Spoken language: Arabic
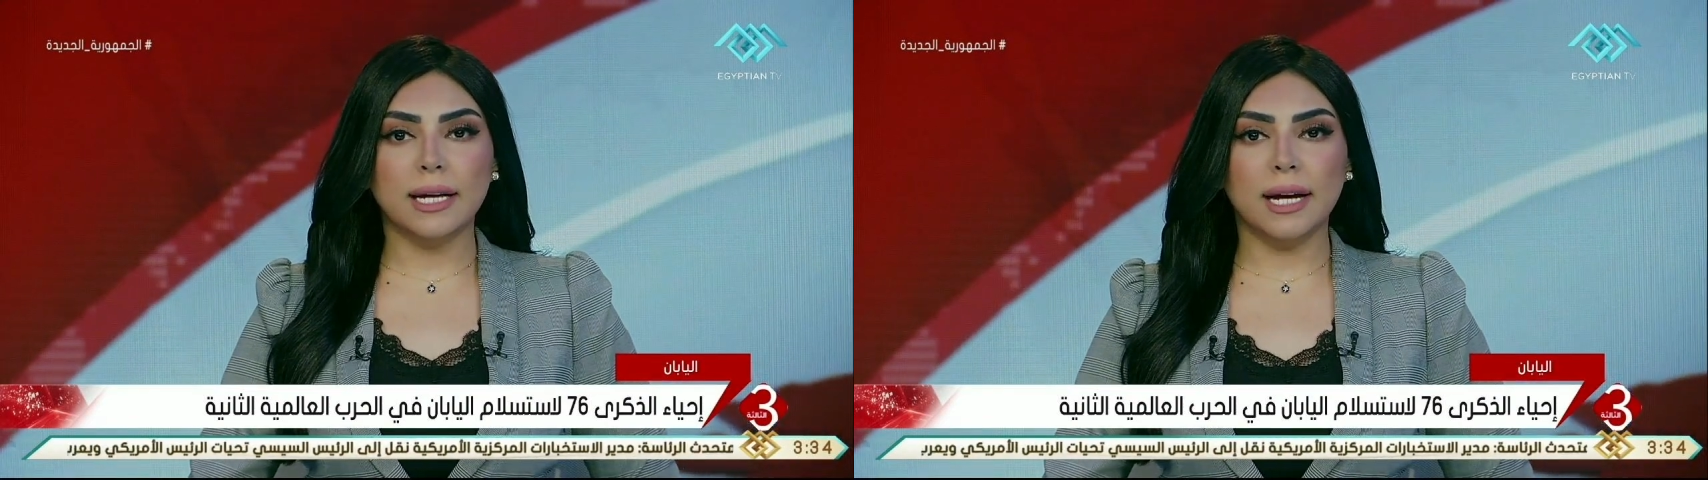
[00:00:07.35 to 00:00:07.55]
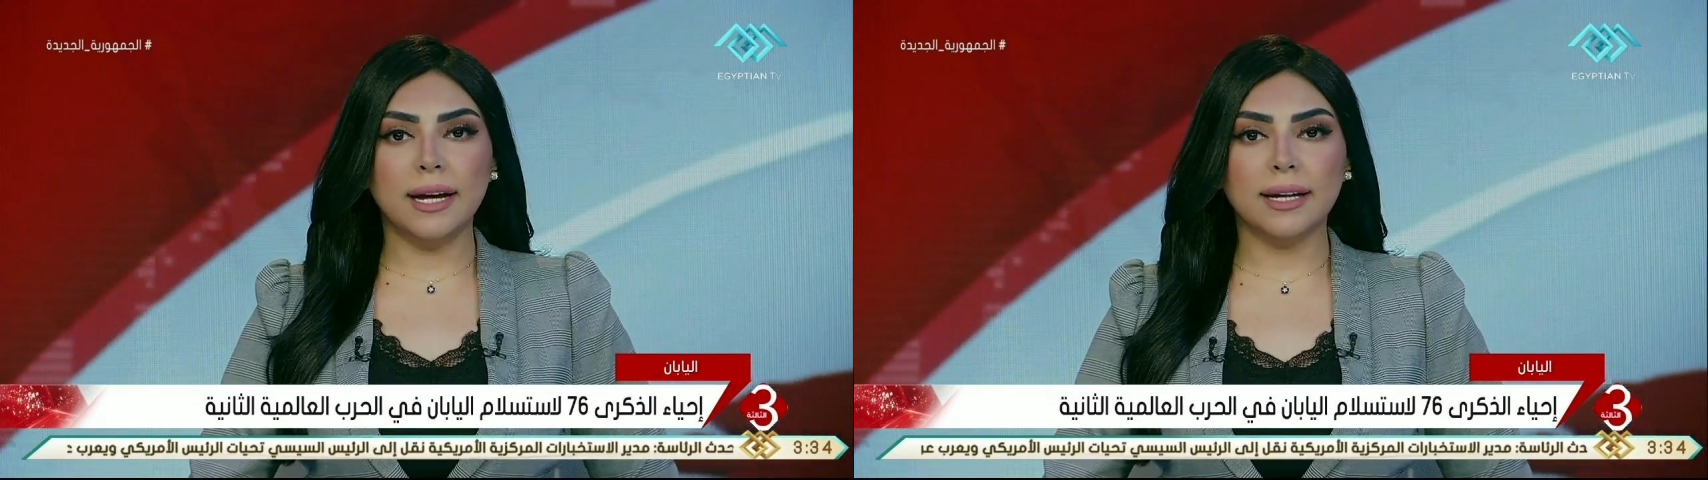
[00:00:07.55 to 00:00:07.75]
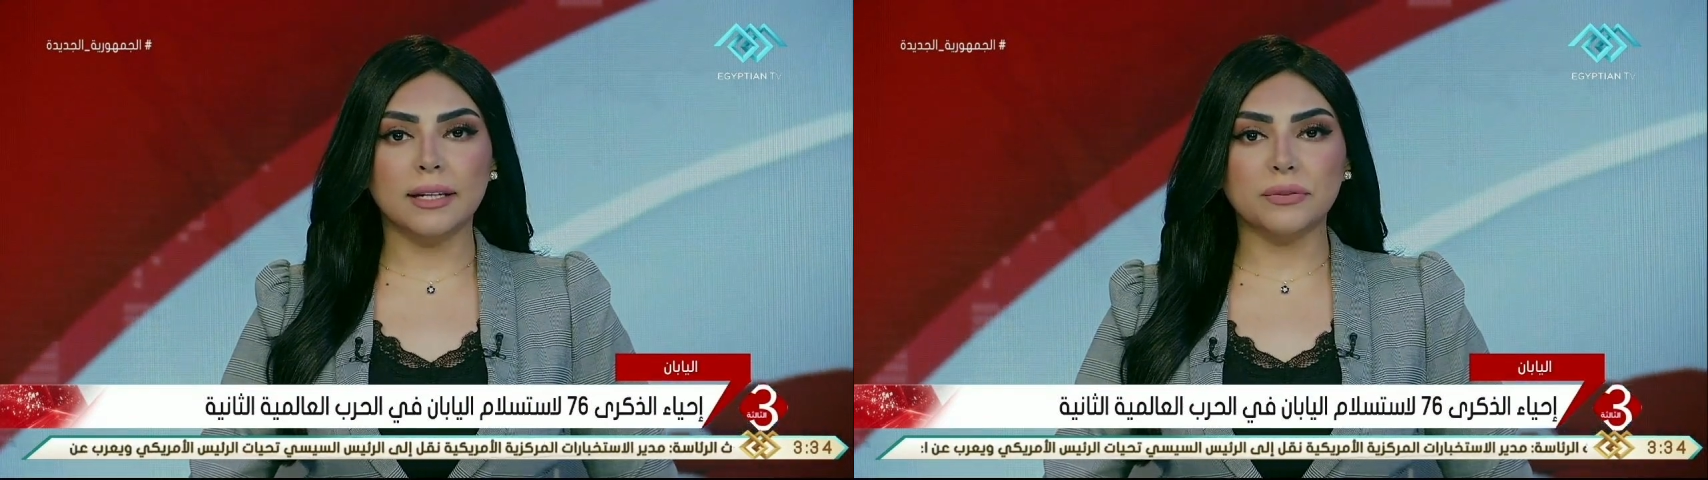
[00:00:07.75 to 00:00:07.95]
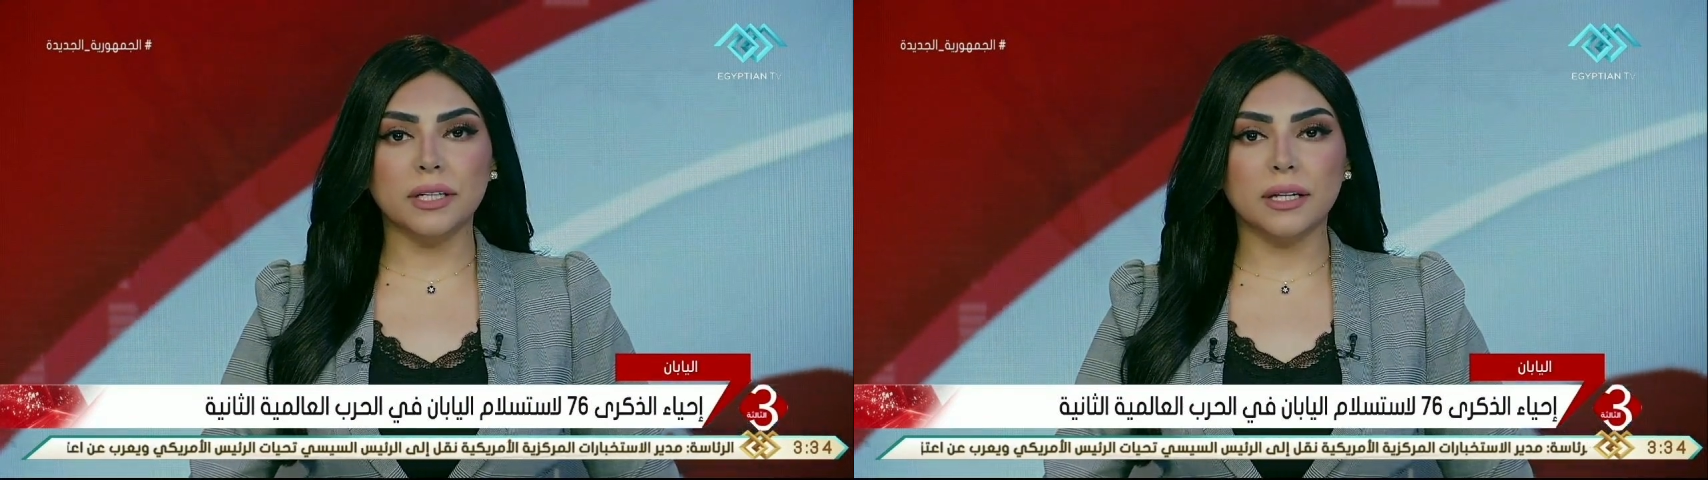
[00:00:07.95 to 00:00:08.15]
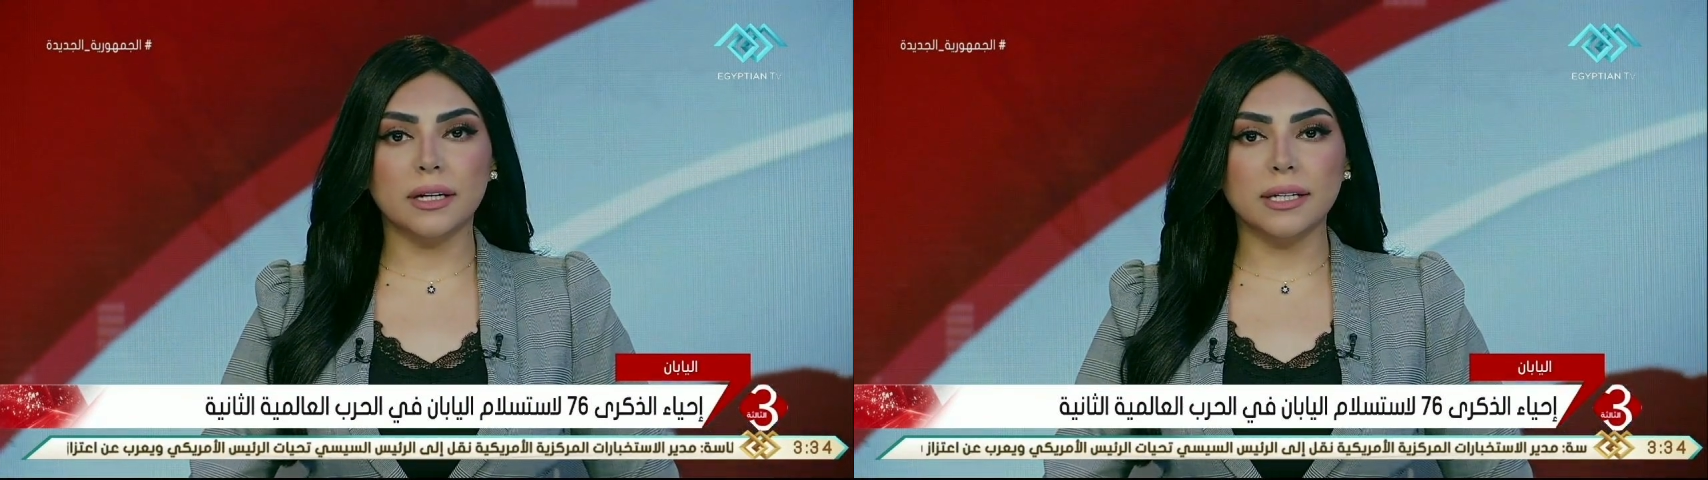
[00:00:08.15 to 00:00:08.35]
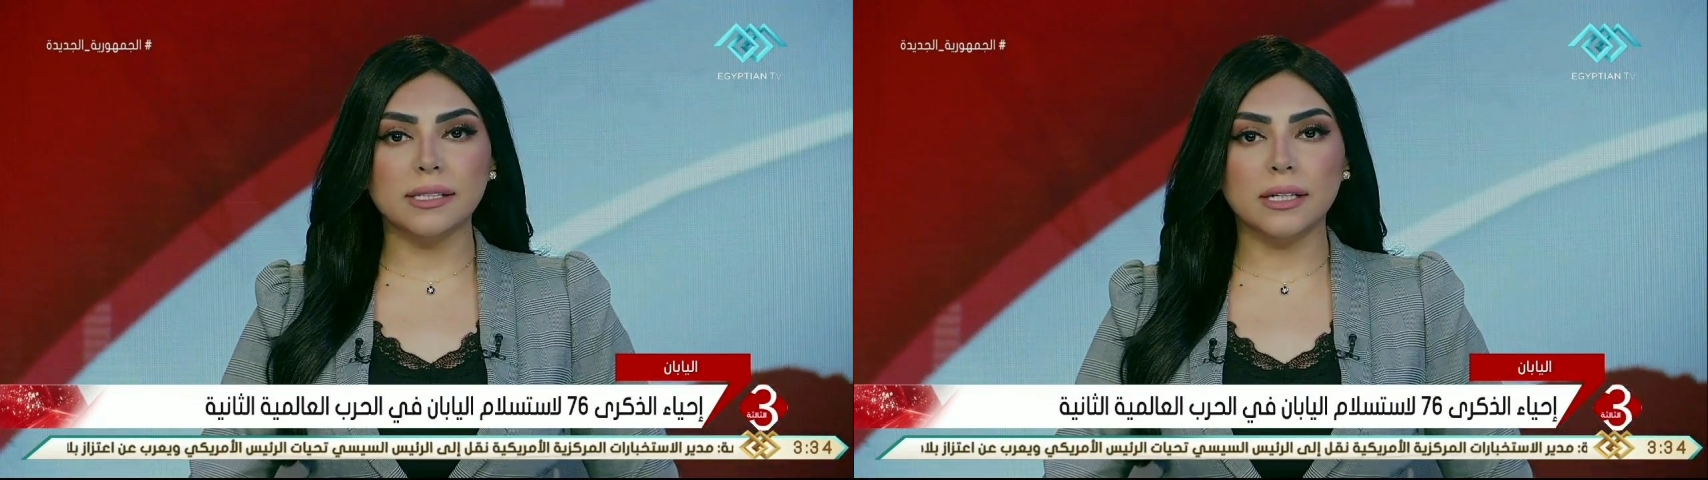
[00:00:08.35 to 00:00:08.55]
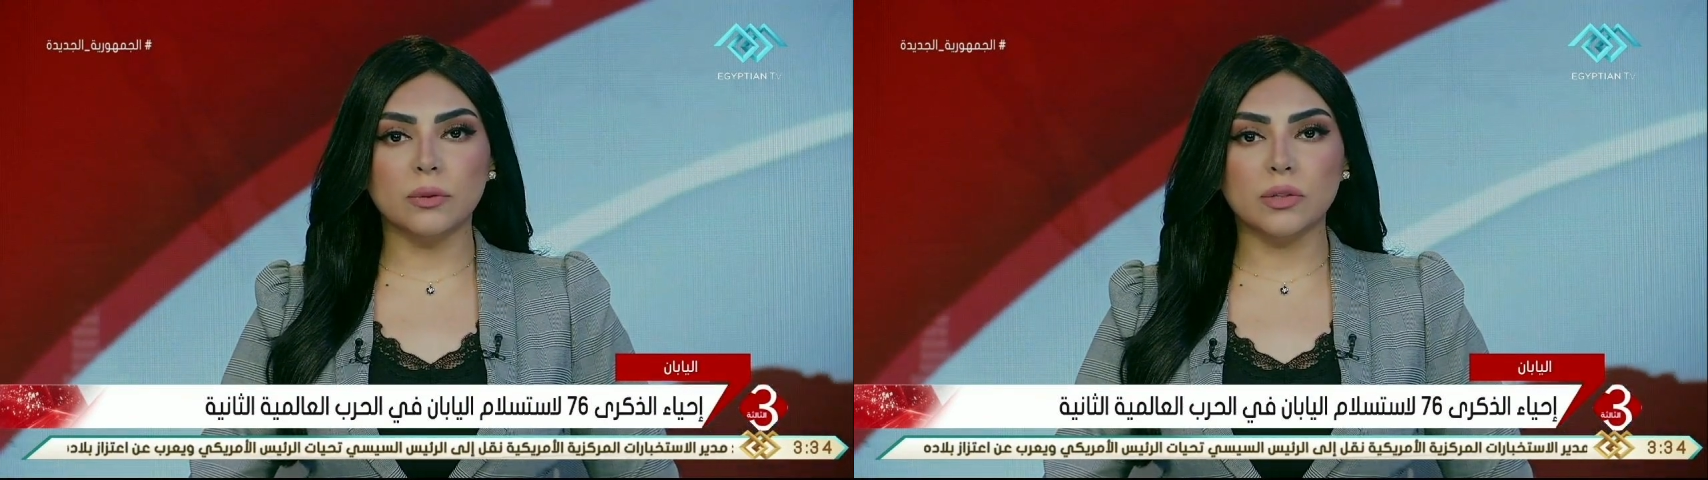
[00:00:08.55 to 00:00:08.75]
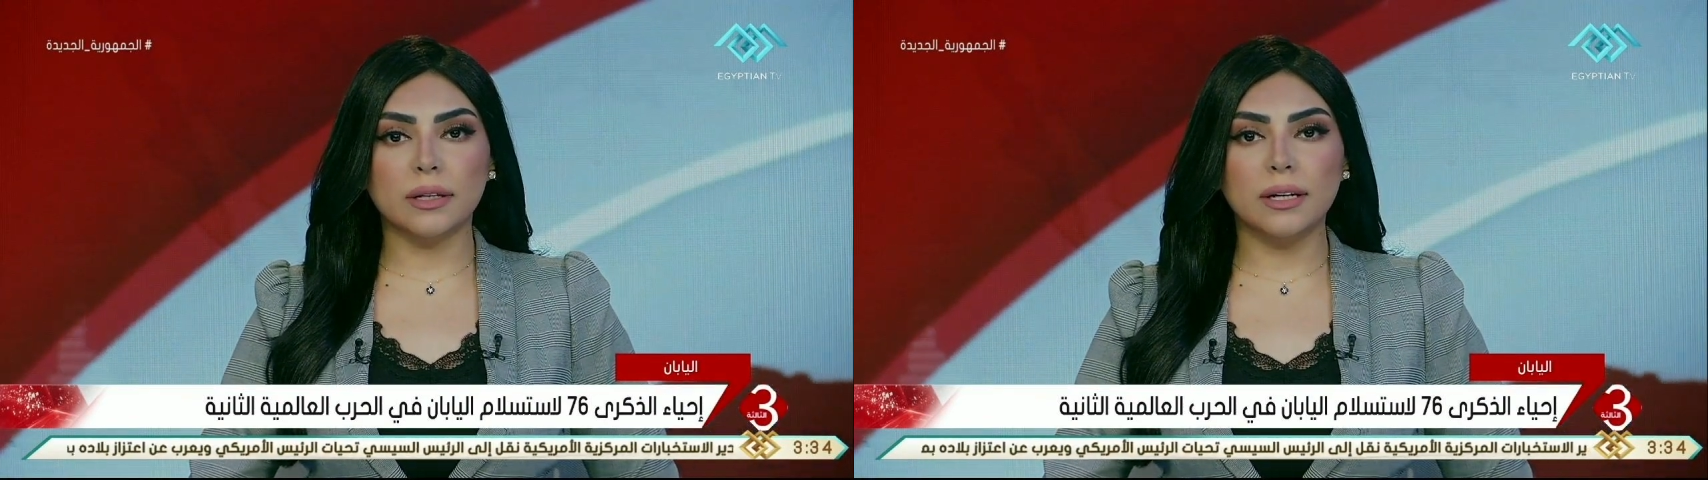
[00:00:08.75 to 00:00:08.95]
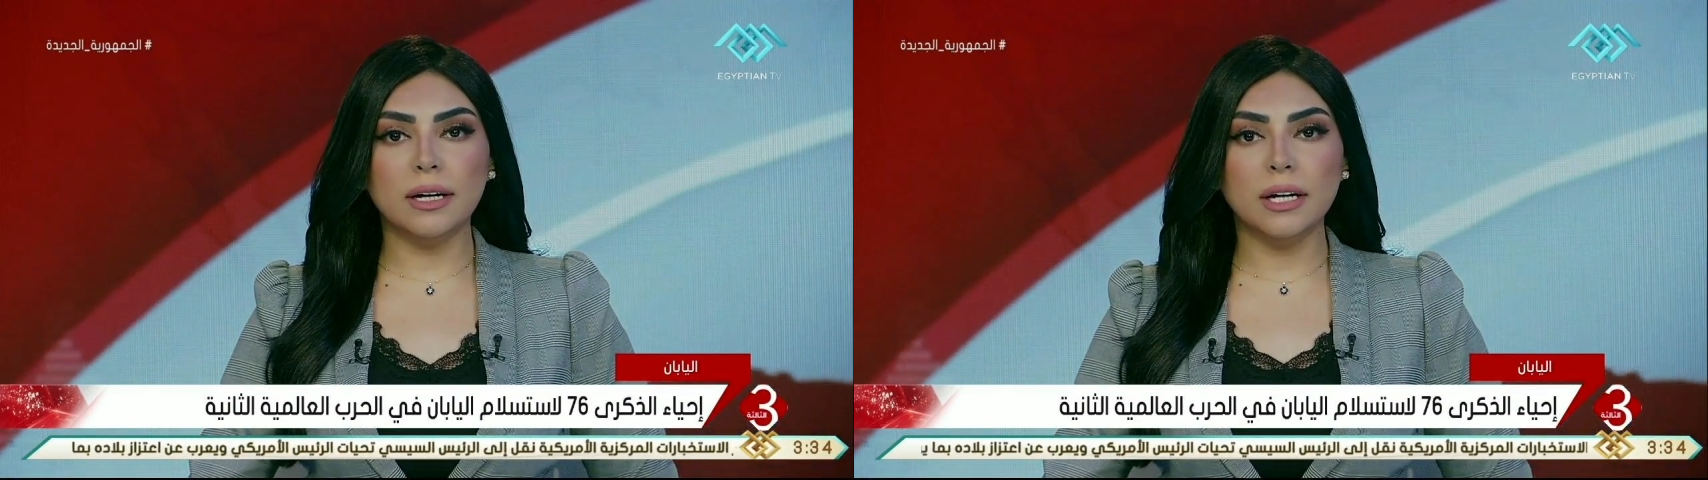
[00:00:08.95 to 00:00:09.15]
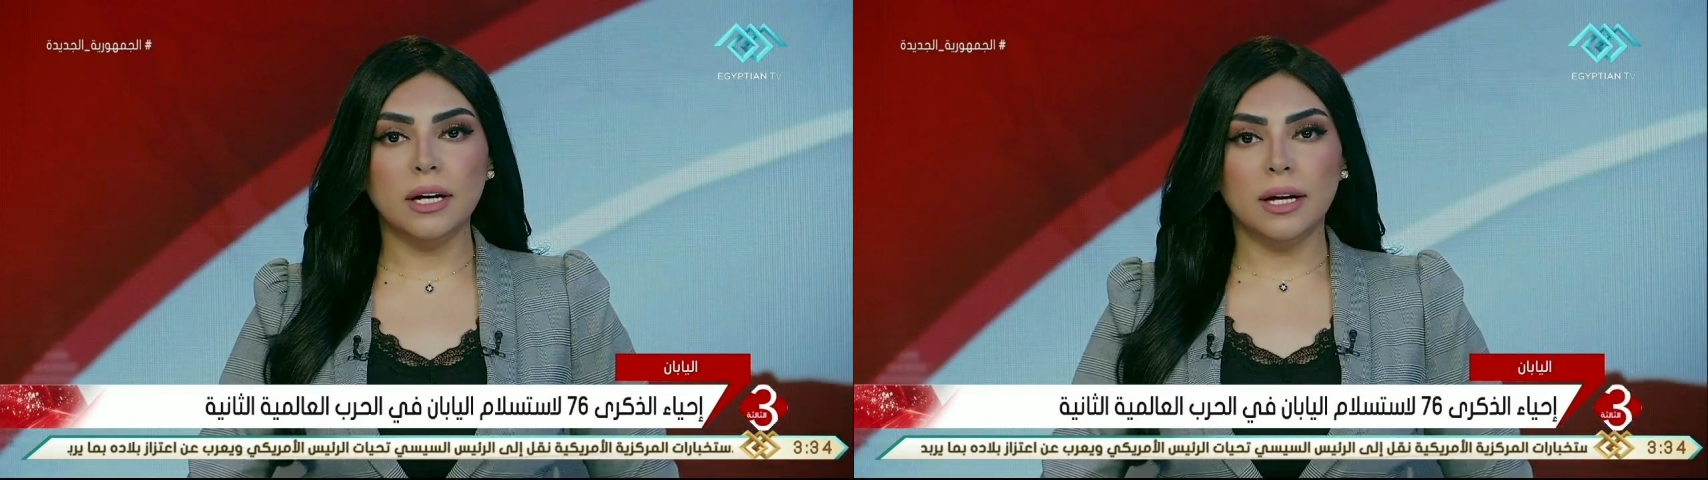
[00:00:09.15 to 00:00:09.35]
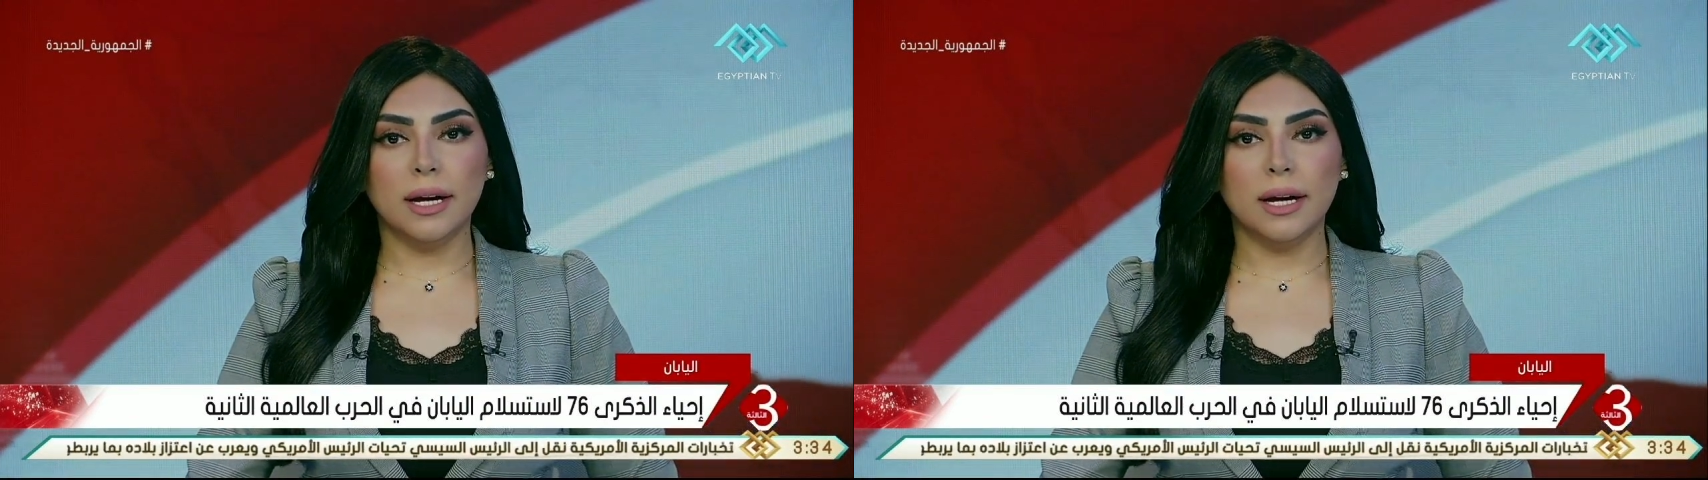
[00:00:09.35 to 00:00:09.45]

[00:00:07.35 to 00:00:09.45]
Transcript: تعهد فيه الرئيس الوزراء